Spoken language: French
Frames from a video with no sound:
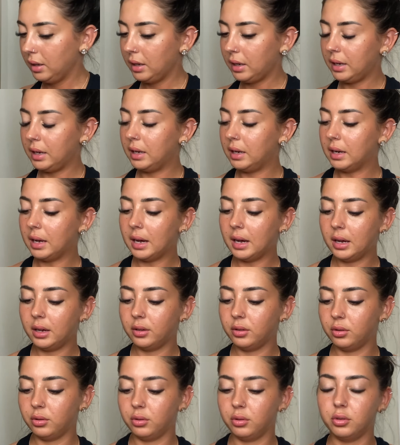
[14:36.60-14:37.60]
Et là,
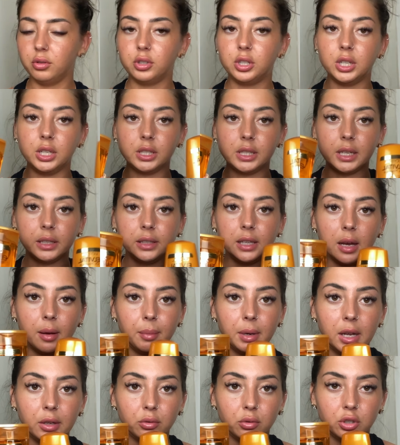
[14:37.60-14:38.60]
euh, j'ai cette
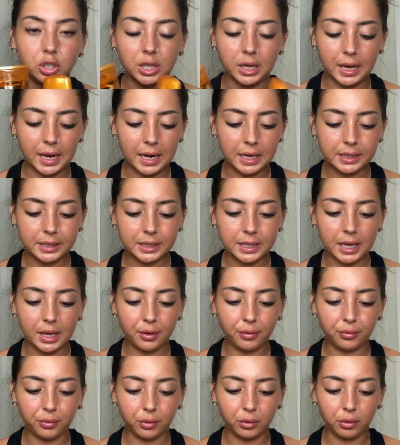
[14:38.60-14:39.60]
gamme-là de chez
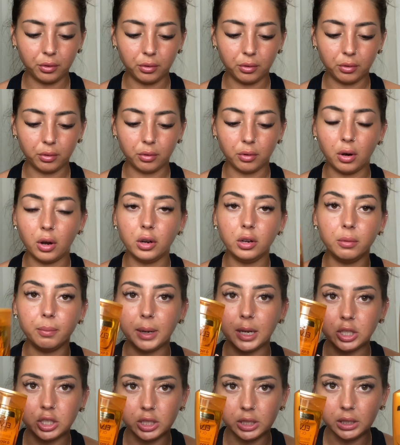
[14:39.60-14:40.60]
Elsev Oil
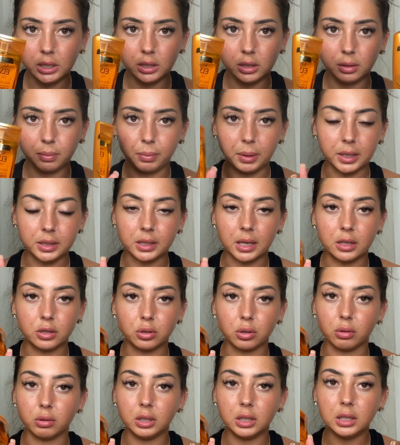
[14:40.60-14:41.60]
Magic parce qu'elle
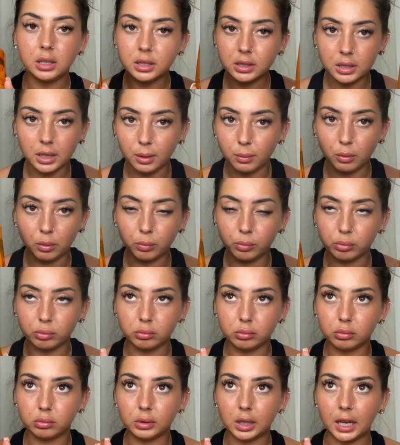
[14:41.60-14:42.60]
sent extrêmement
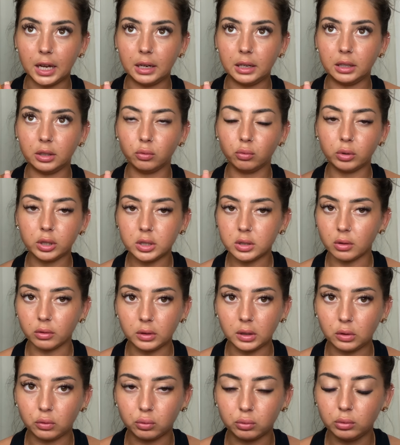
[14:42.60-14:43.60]
bon, elle est
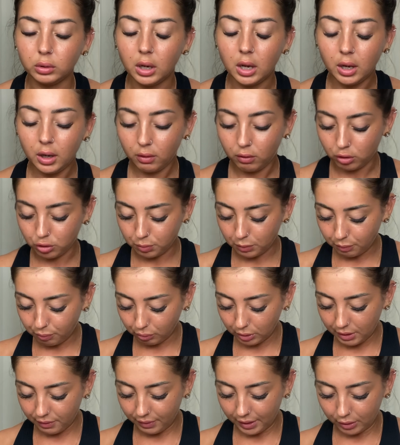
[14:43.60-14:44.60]
nourrissante et tout. Franchement, pour
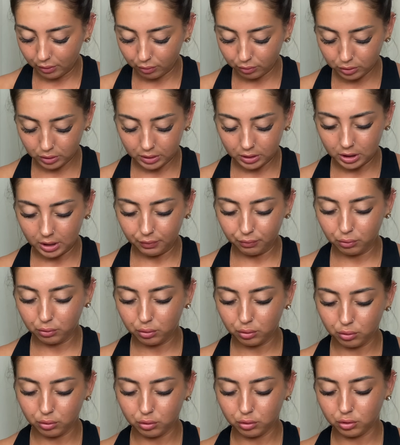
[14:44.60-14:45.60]
les vacances, déjà vu
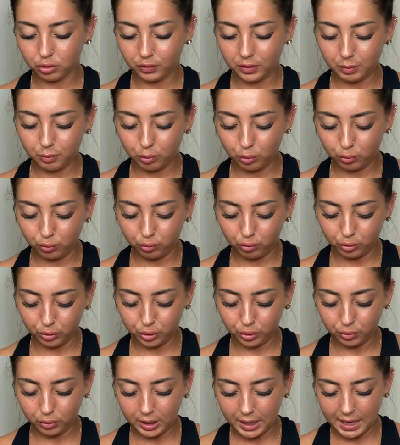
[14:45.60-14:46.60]
que je vais beaucoup au
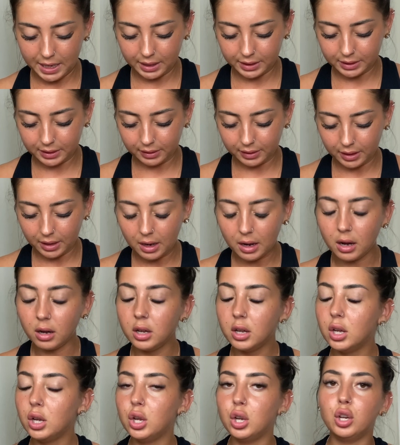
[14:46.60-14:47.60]
soleil, etc.,
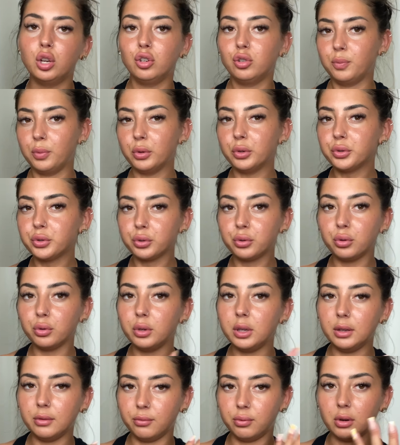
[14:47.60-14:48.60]
je pense
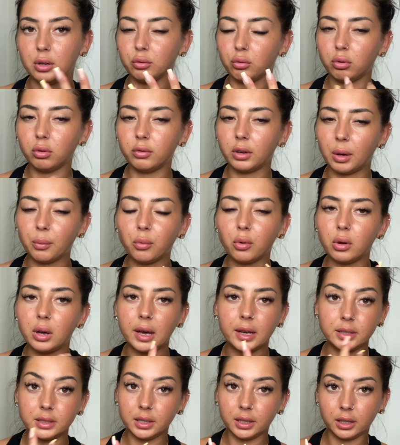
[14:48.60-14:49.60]
qu'il me faut un truc vraiment
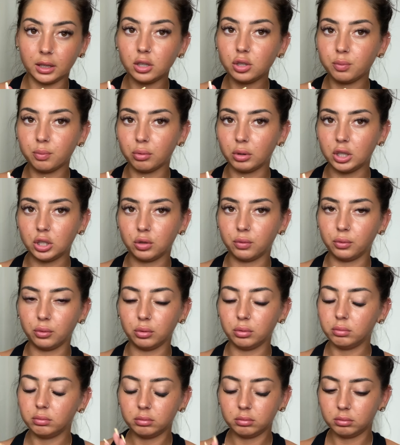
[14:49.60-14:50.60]
assez riche pour les
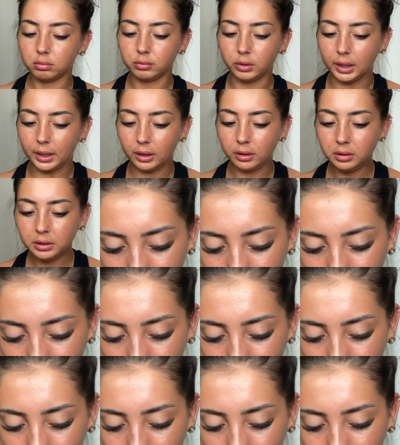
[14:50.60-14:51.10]
cheveux. Voilà.